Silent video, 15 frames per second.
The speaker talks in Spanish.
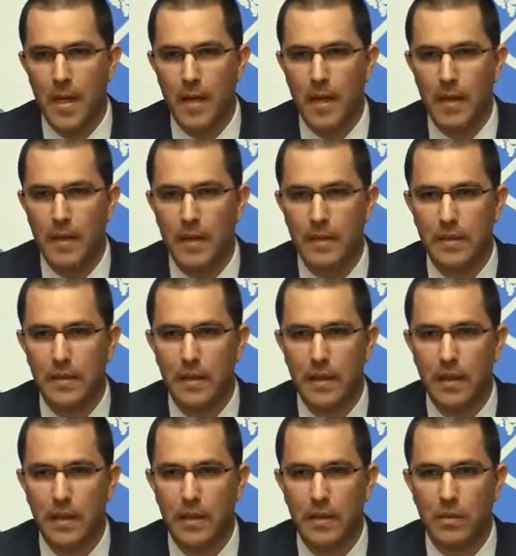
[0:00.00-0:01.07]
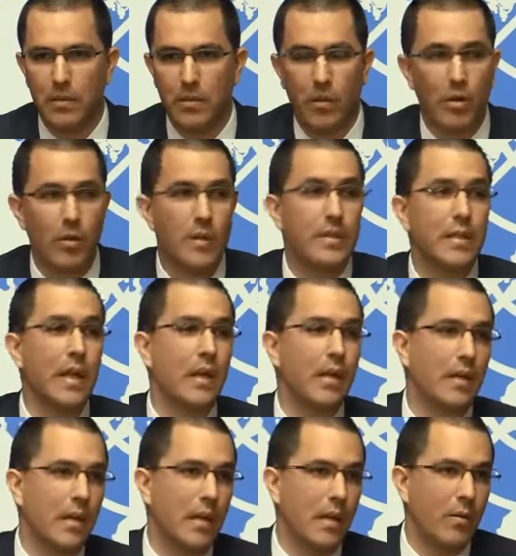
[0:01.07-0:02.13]
Y si no lo
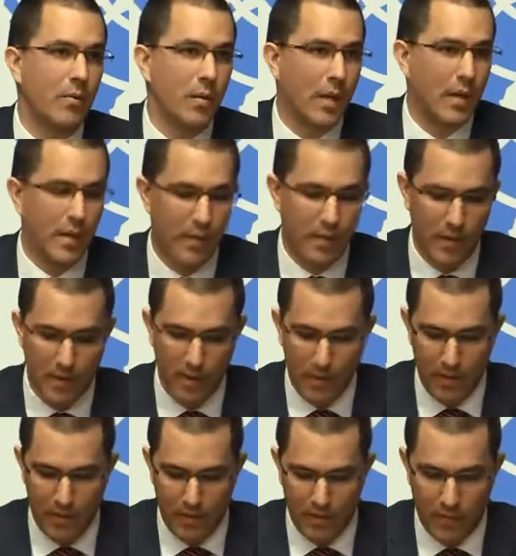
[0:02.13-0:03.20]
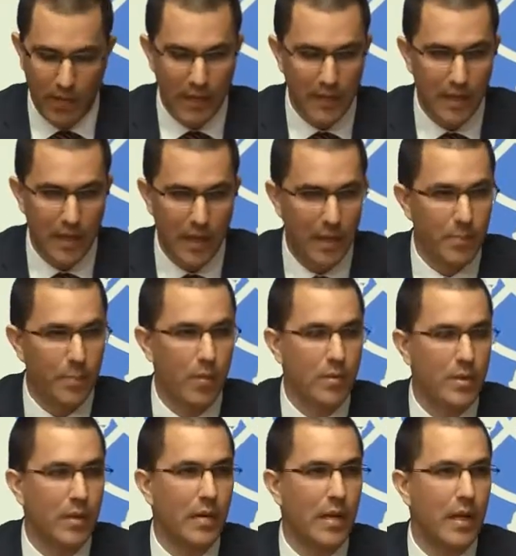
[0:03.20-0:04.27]
hicieran, es una falta de
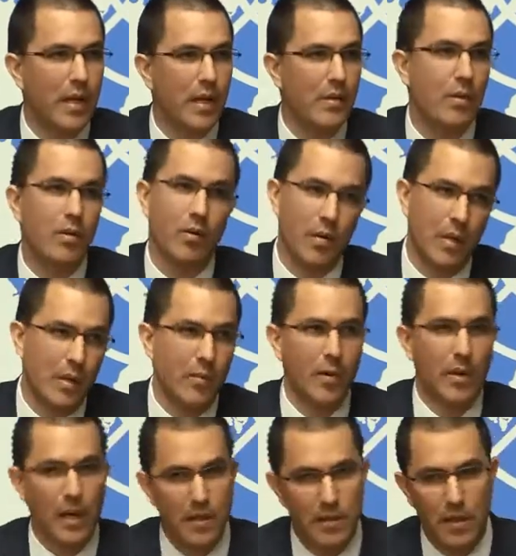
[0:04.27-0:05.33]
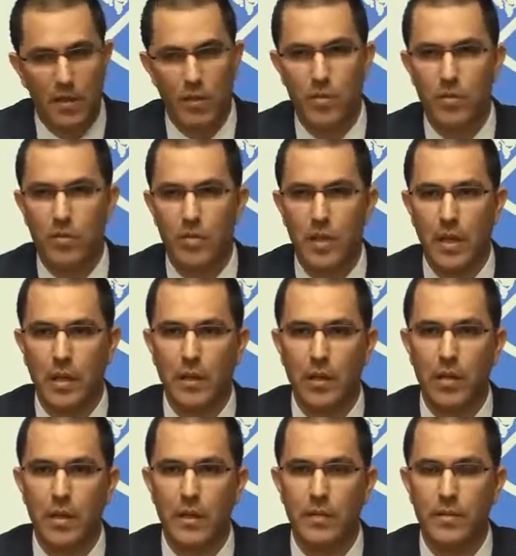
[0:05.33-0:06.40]
responsabilidad de ellos con la democracia, con sus
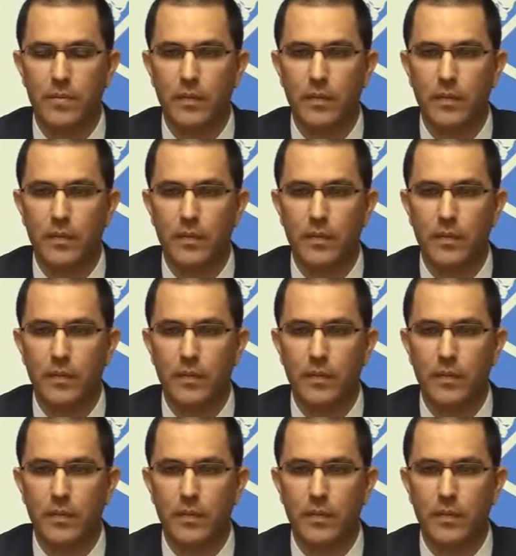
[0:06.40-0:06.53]
seguidores,